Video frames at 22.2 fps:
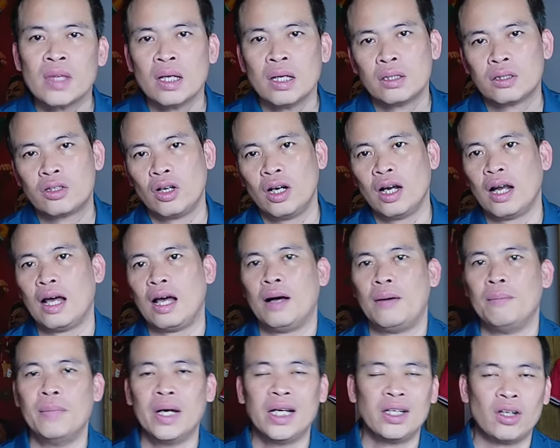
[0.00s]
cho nên là
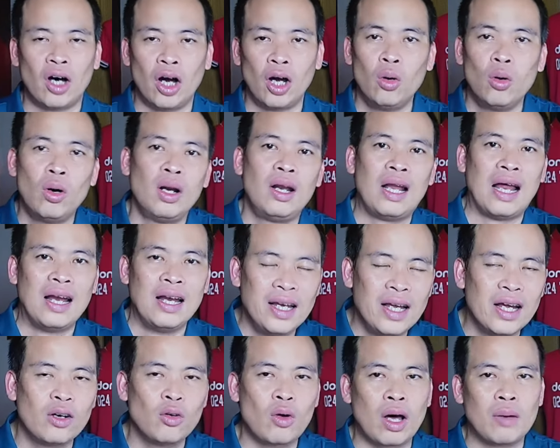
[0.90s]
mình nói luôn là
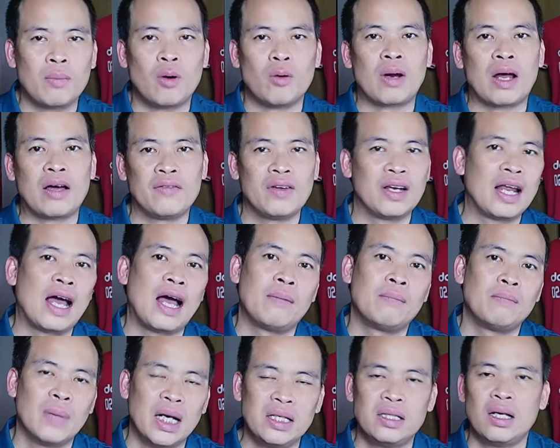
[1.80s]
liên đoàn bóng đá Việt
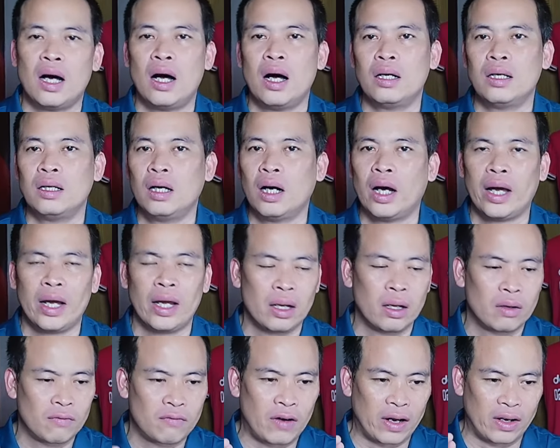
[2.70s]
Nam bây giờ
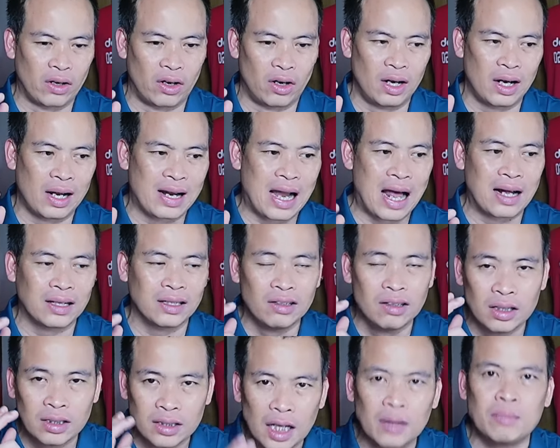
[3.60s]
người phải nói là đáng
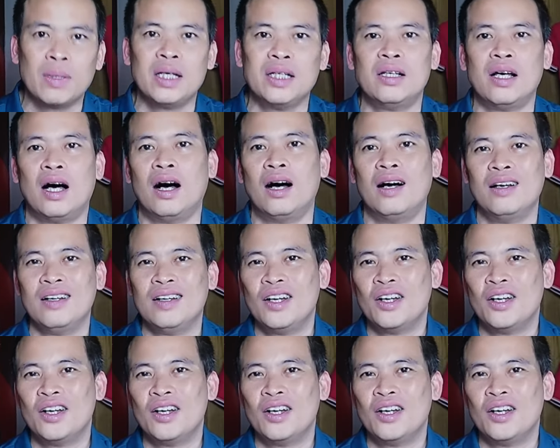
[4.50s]
thương nhất bây giờ,